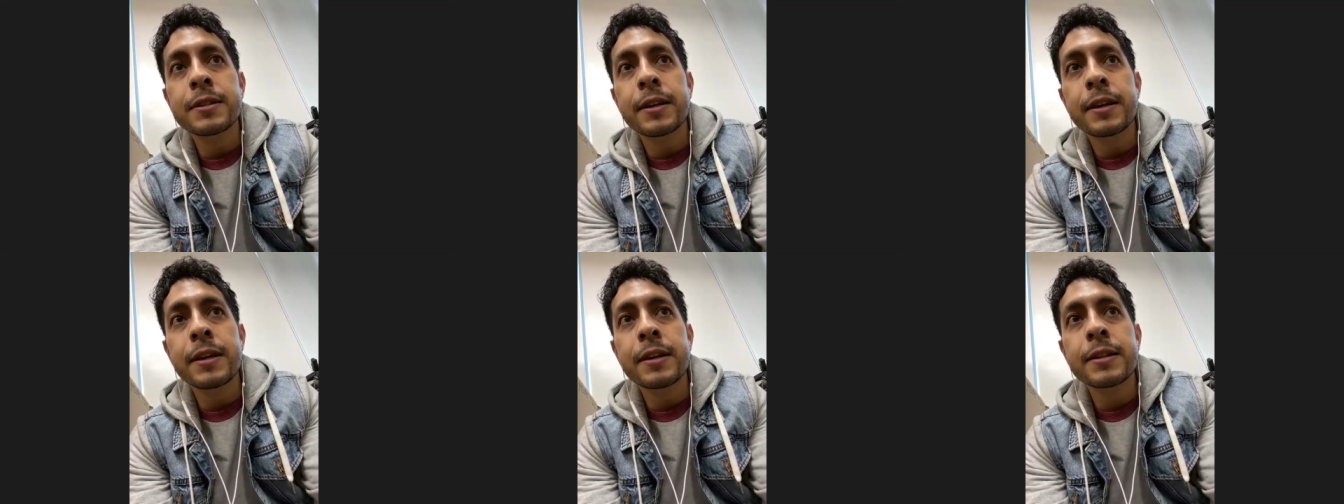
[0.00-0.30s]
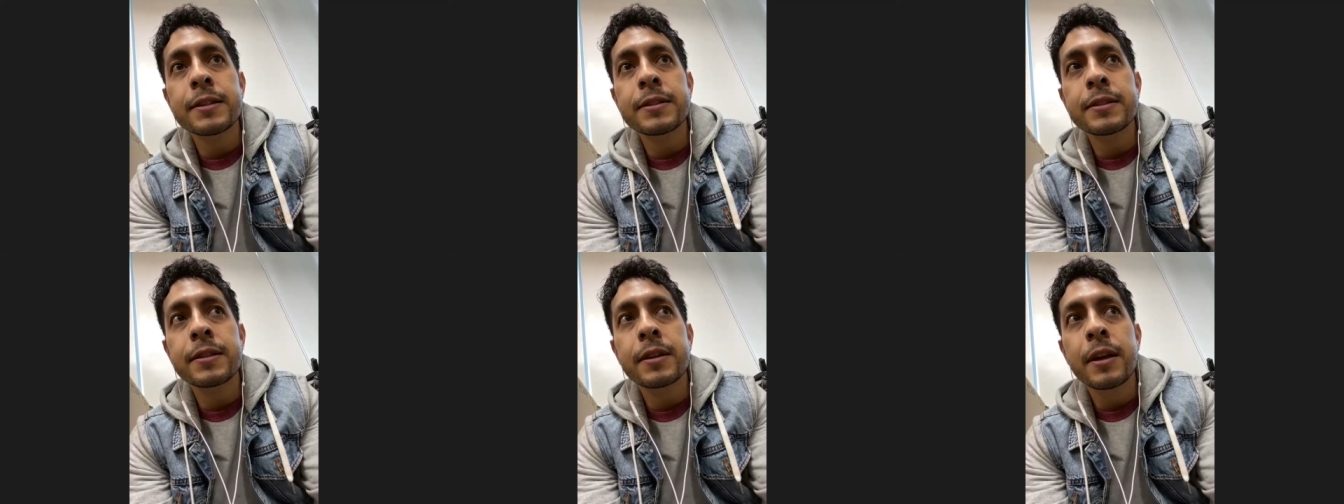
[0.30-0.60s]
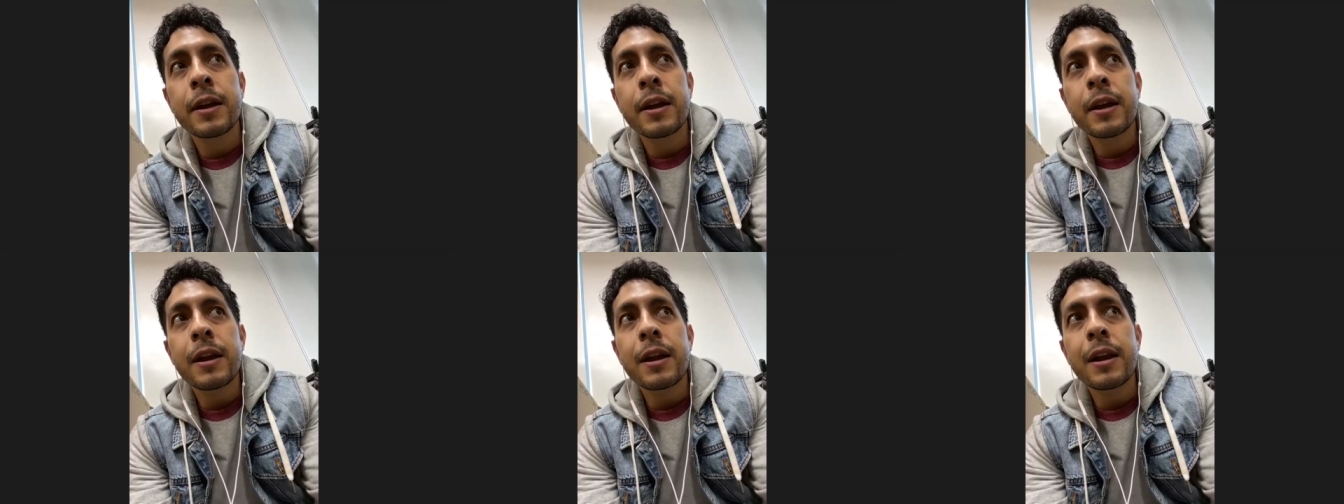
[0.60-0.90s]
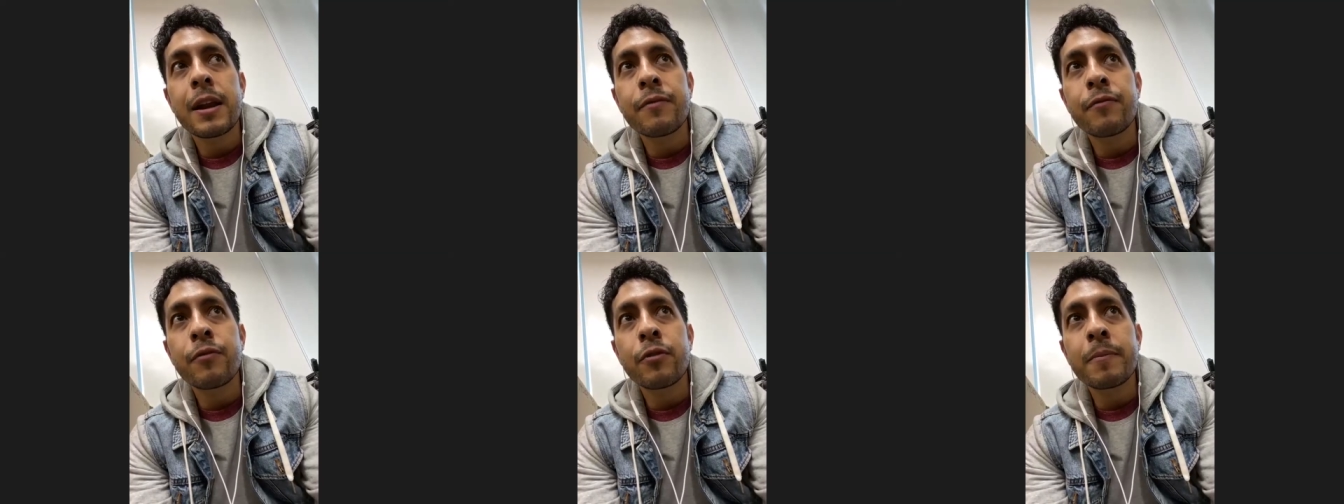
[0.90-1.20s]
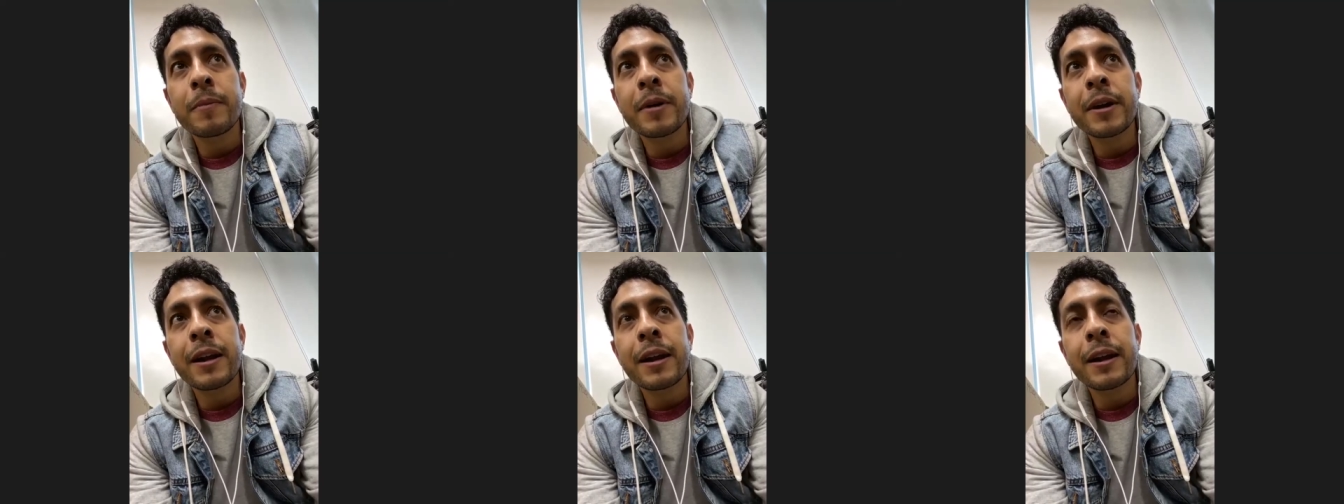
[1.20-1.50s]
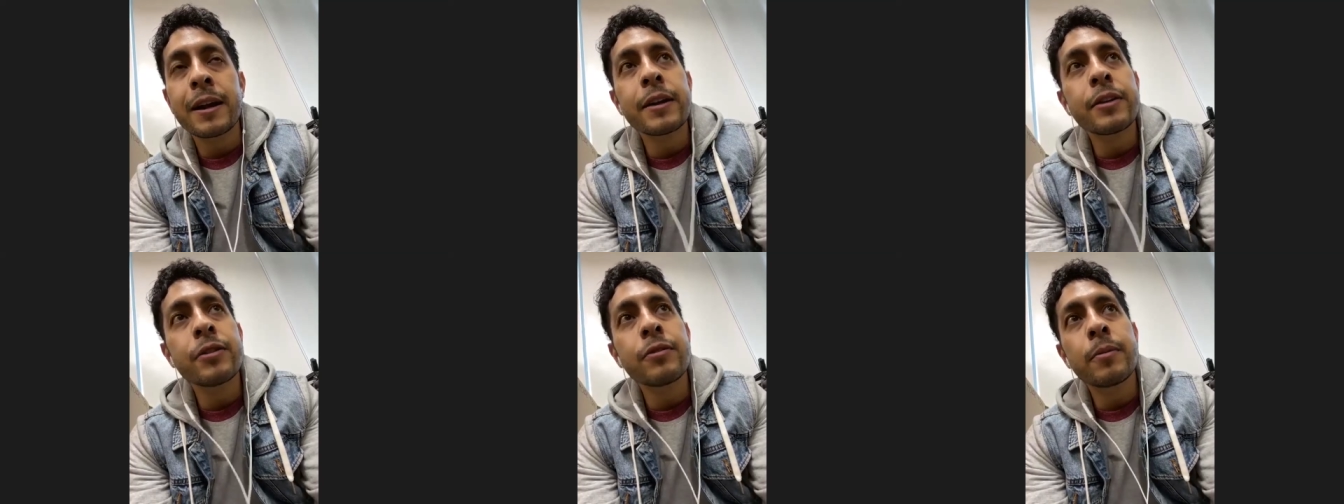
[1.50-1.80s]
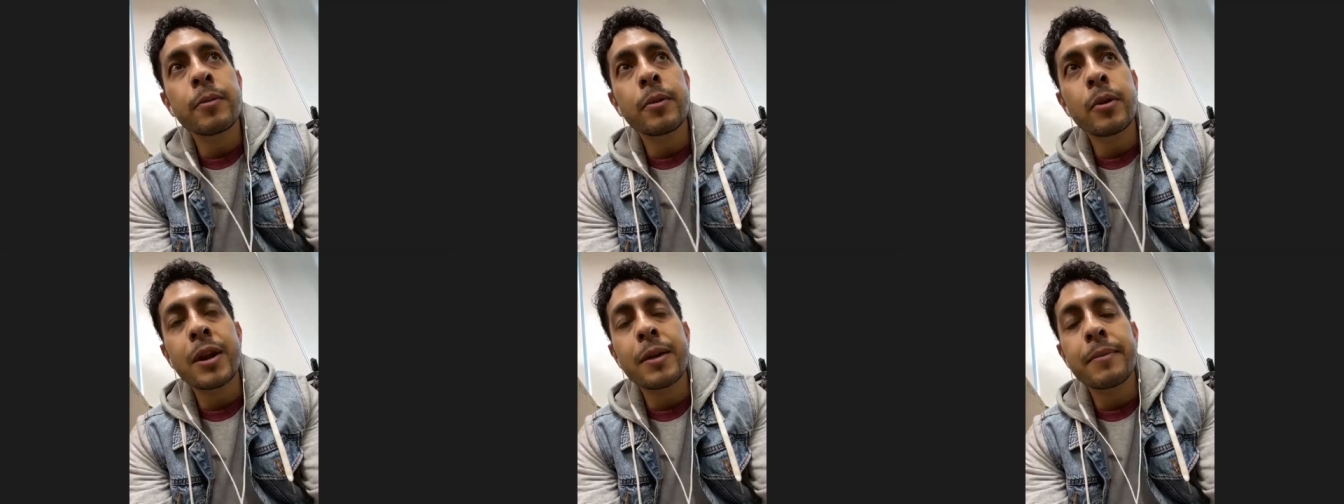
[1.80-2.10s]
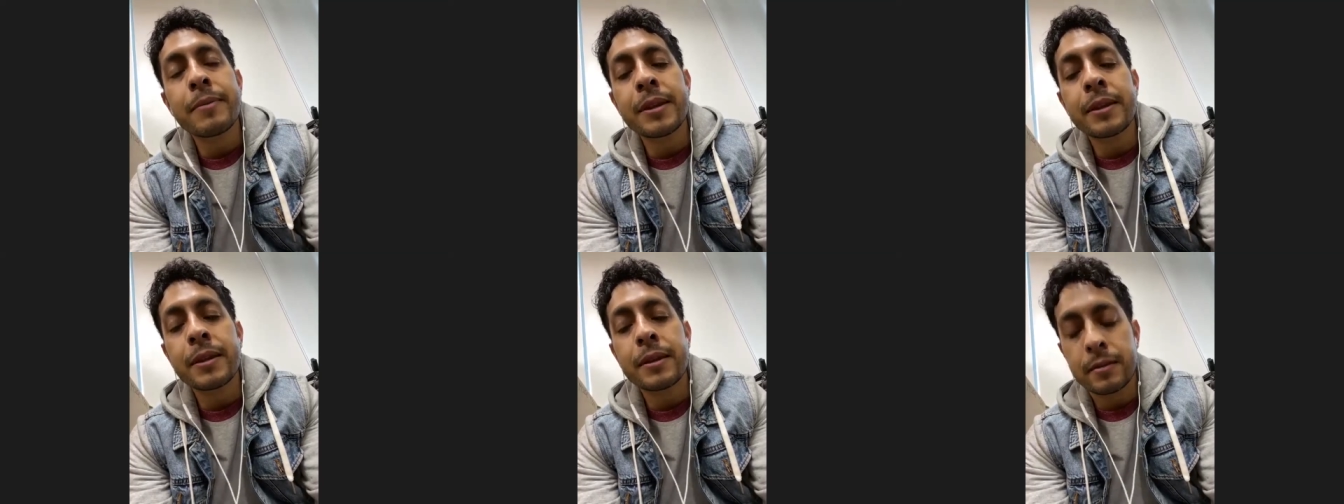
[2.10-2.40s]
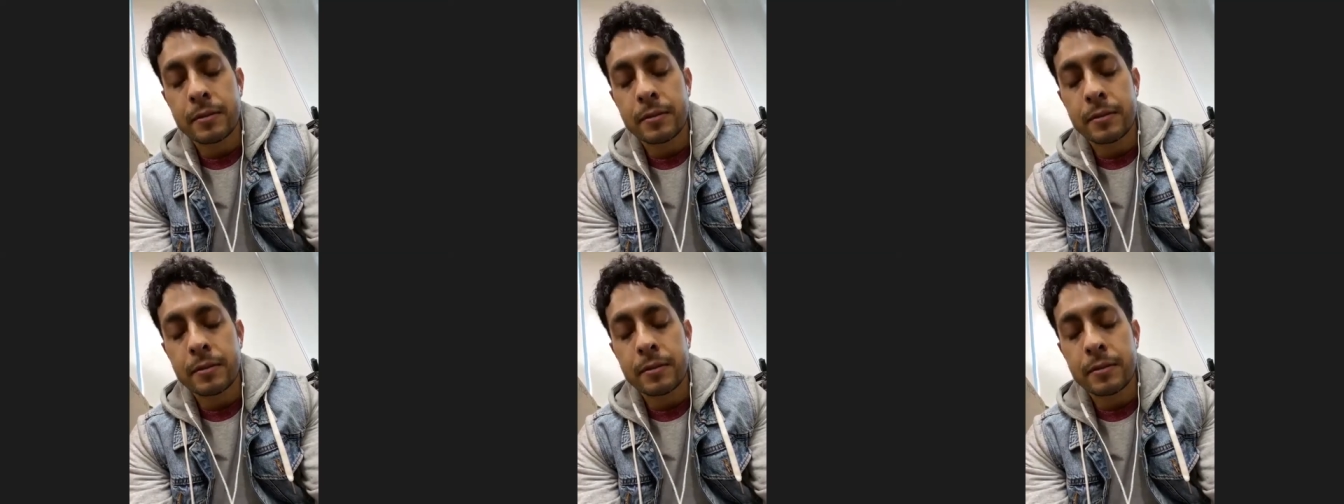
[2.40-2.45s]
es la forma en la que yo veo la vida.